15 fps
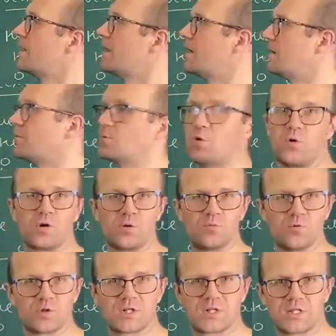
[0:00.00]
а, много
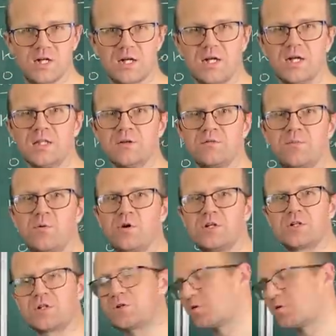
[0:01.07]
мудрых тараканов, больше